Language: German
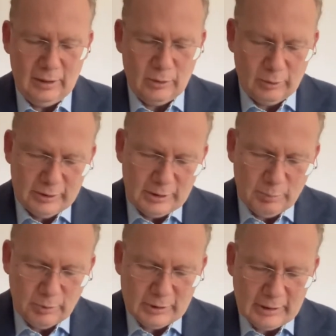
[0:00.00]

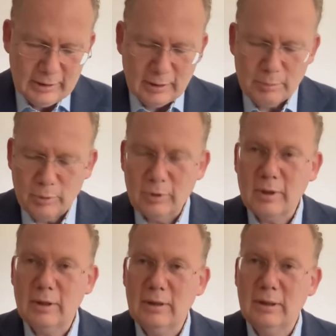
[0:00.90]
90 Prozent der
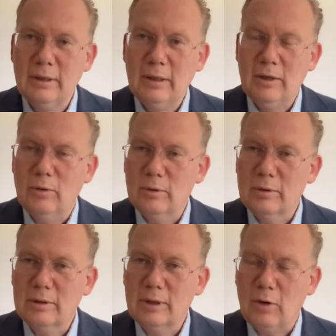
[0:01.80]
Bürger
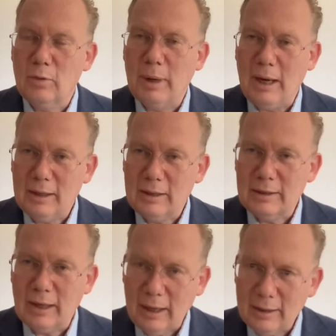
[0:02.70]
und auch
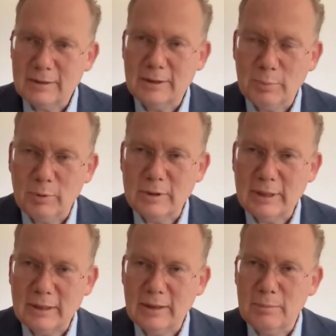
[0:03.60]
beachtliche 80
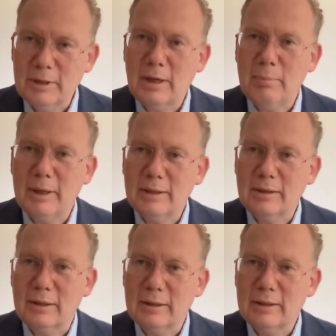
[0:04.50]
Prozent der
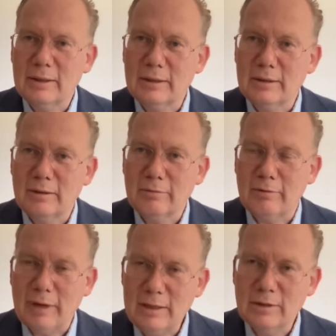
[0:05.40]
Mitarbeiter in den
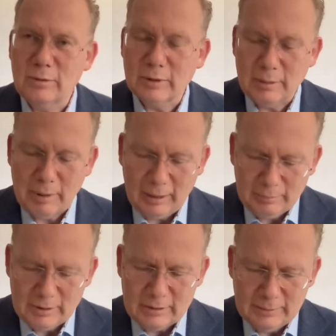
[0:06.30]
Verwaltungen der
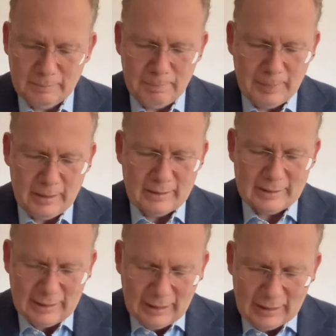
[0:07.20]
Beamte
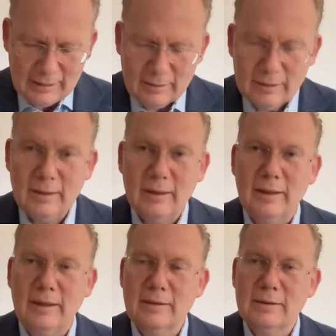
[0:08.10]
sagen,
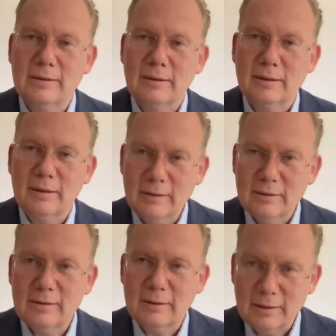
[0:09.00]
es
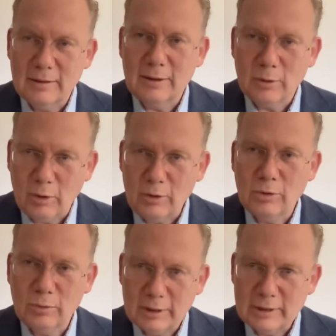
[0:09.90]
ist nicht in
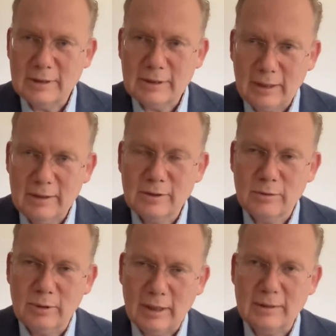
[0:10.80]
Ordnung, es ist alles
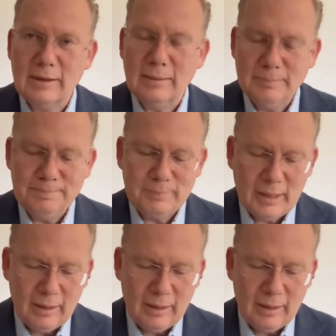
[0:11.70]
zu langsam.